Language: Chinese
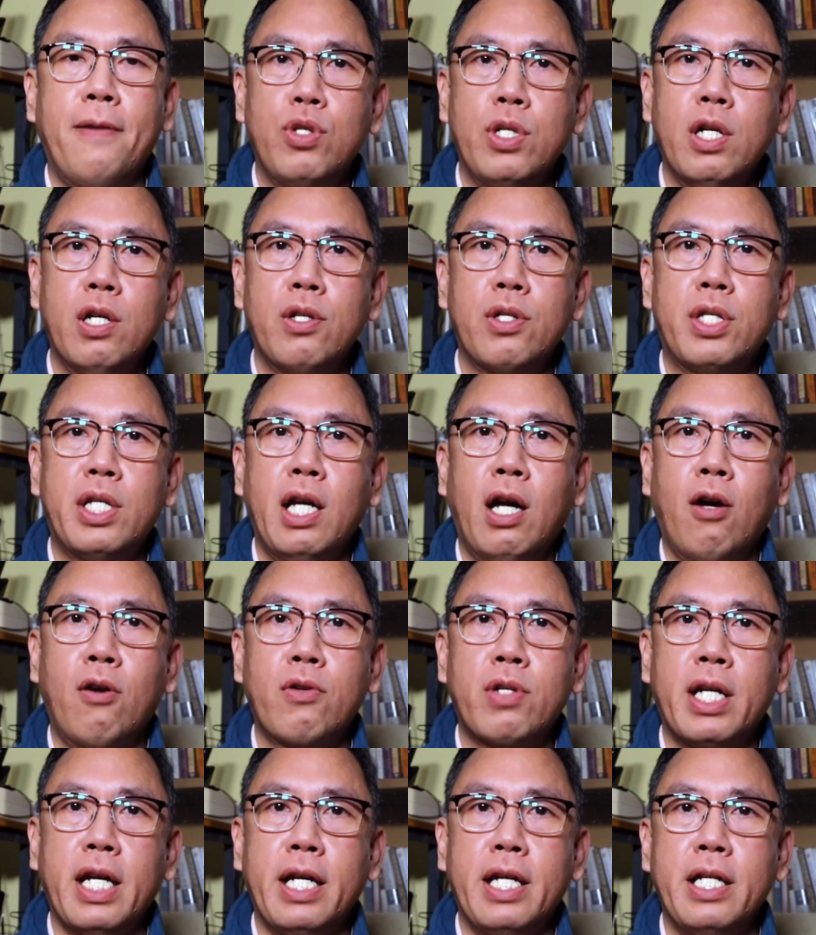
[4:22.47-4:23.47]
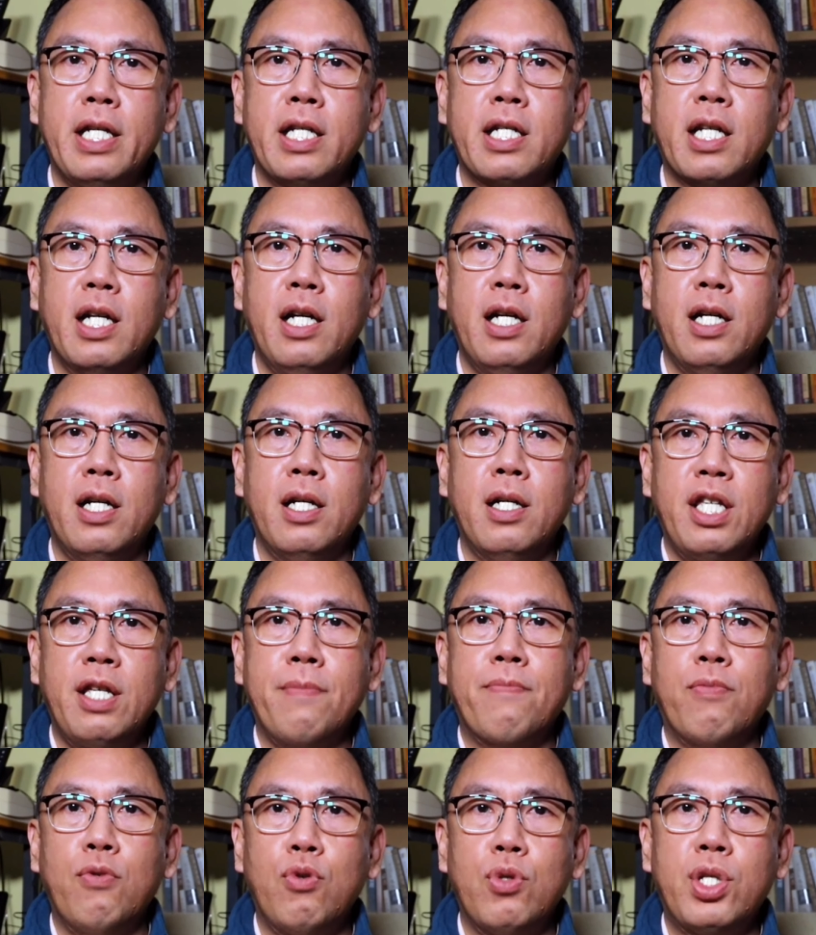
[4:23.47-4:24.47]
不用交给一个
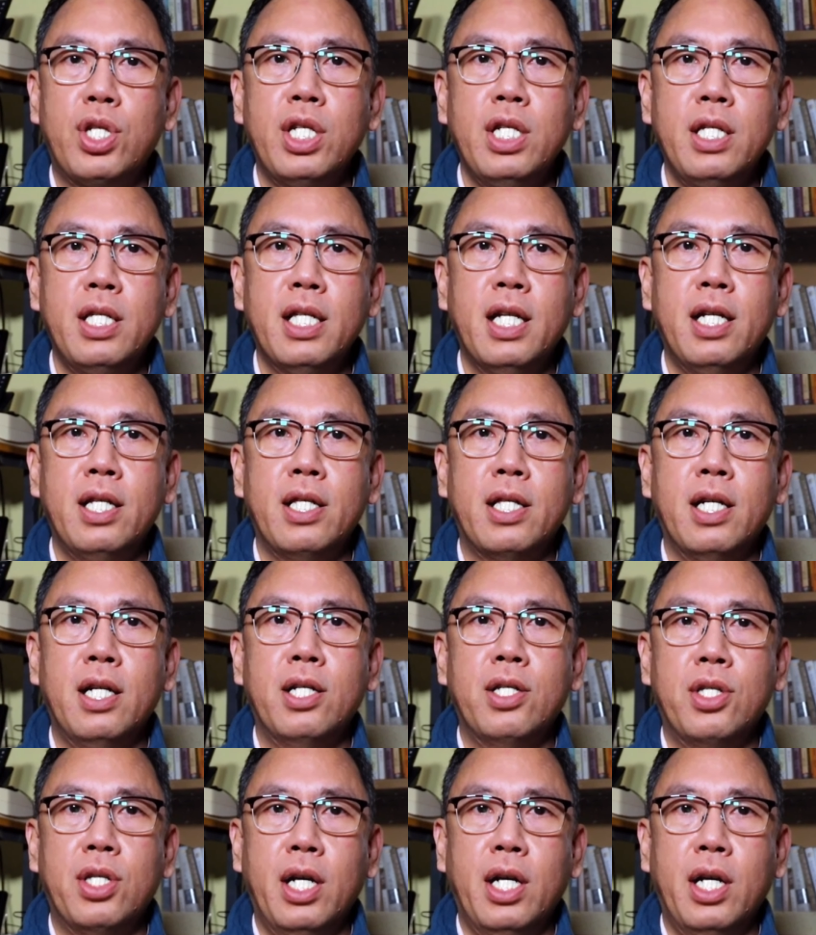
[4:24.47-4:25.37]
你不信任的